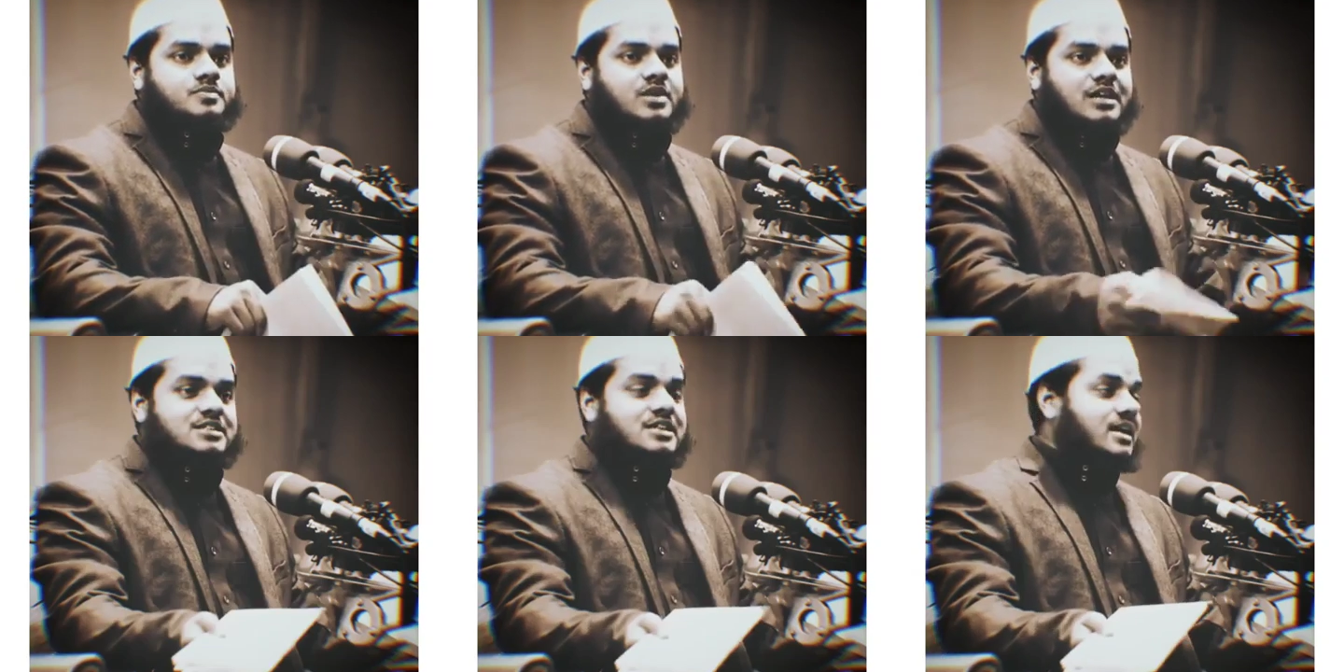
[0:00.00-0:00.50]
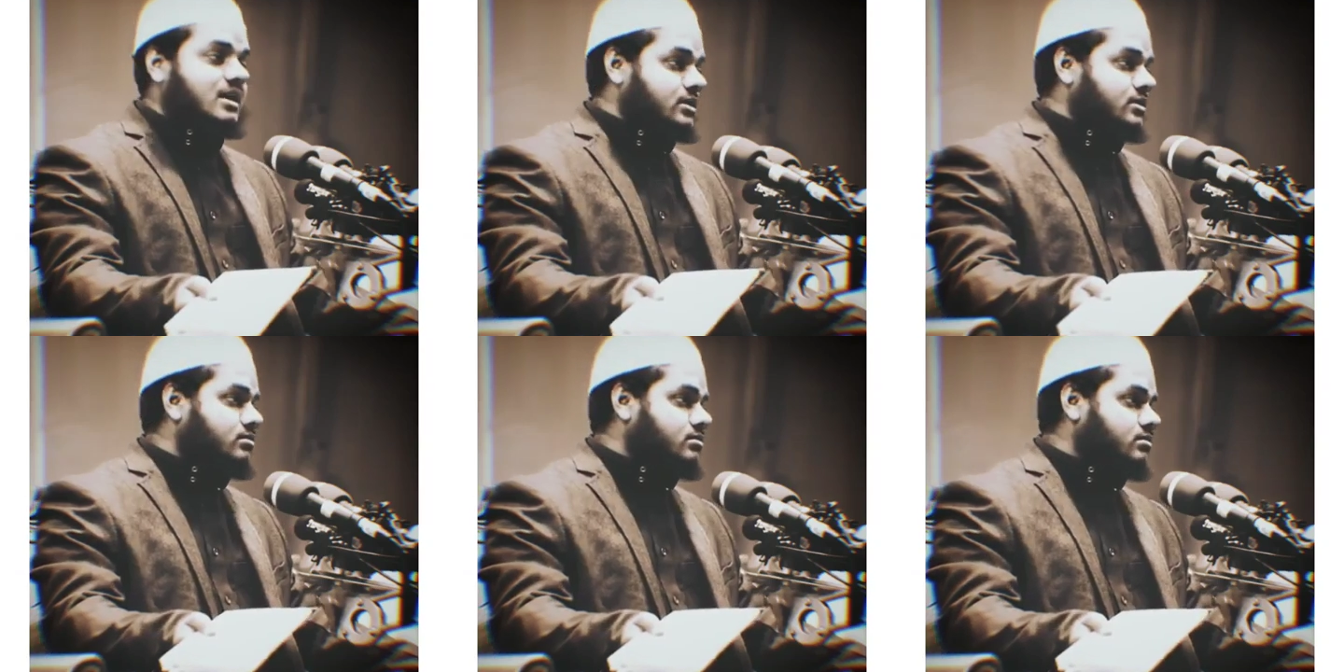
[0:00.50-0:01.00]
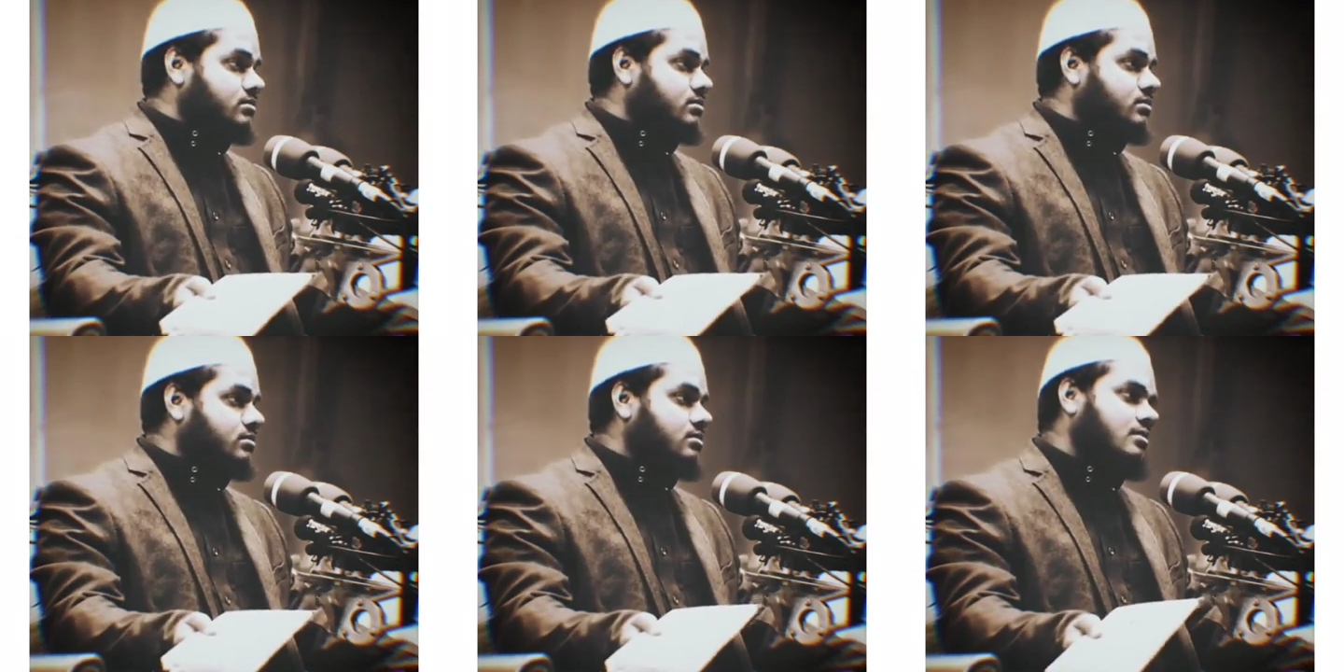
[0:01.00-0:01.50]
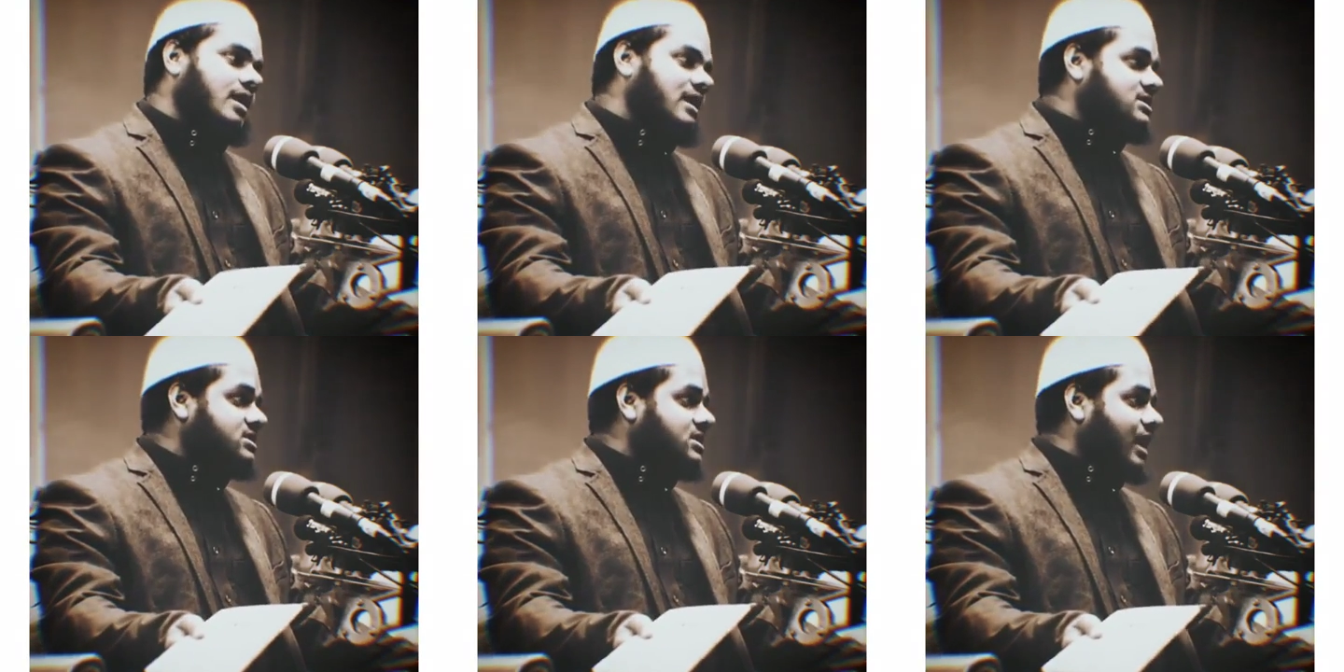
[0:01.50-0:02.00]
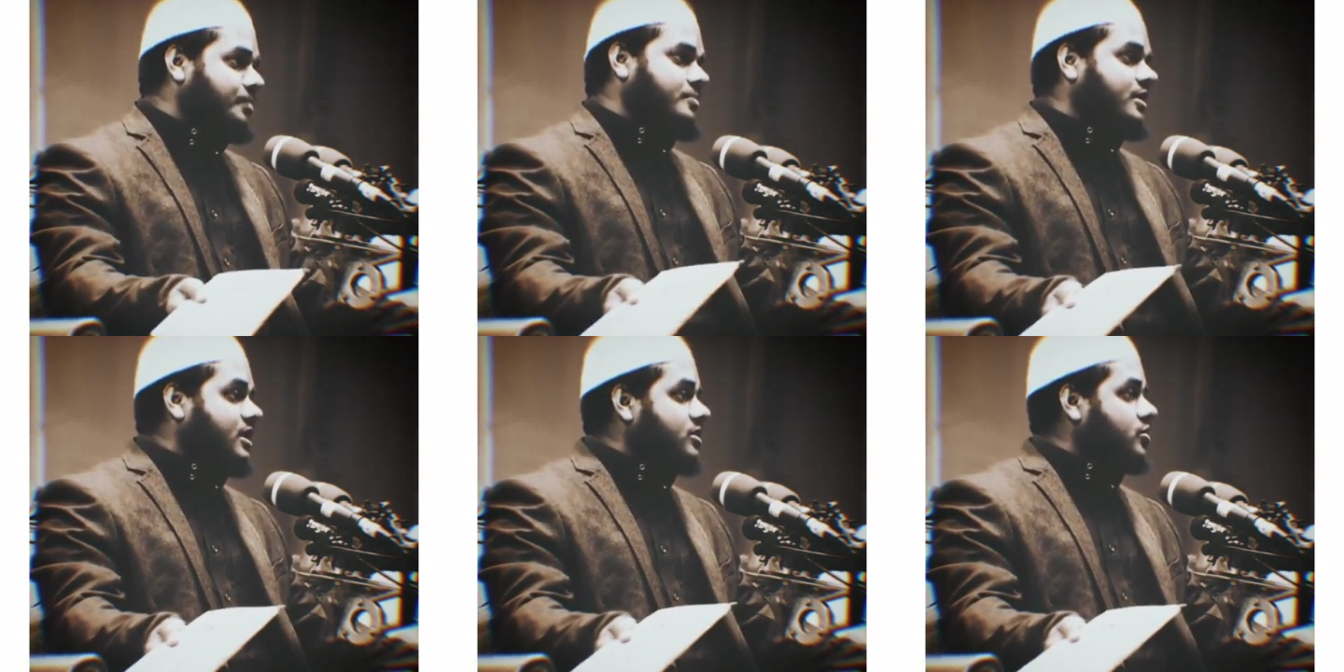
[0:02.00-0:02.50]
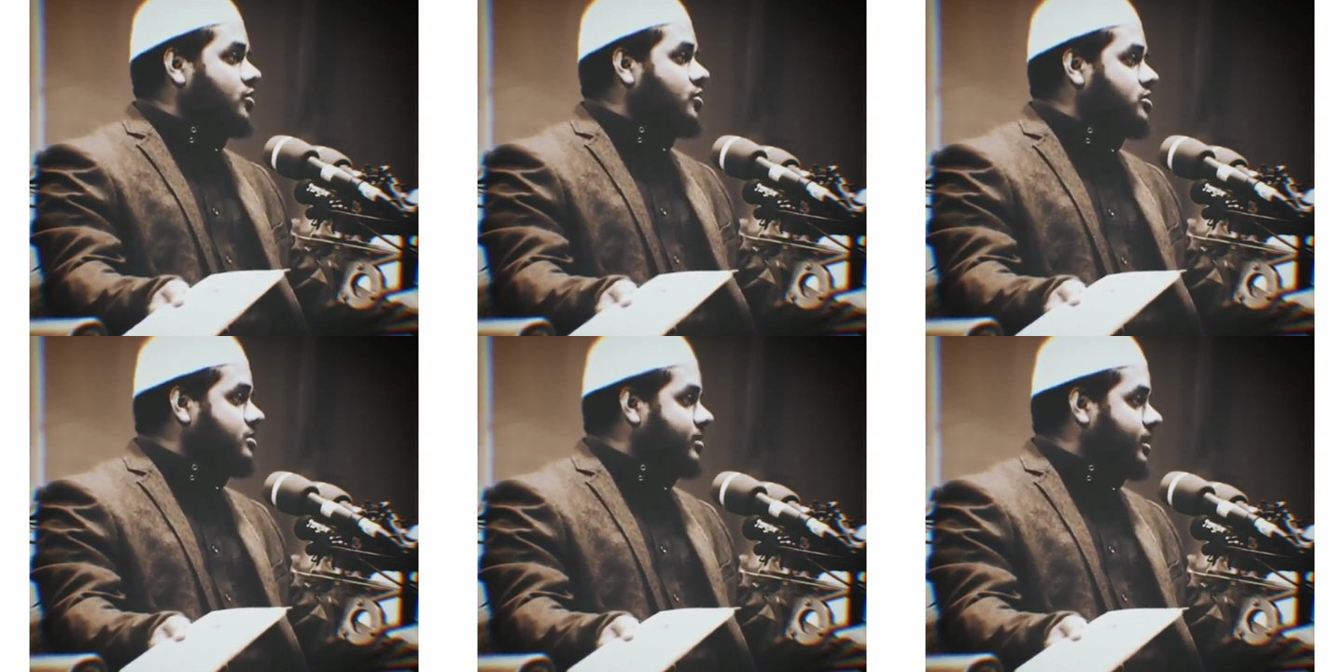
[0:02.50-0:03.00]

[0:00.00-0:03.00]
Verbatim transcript: আছে না নাই আচ্ছা আপনার ক্ষেত্রে হতে পারে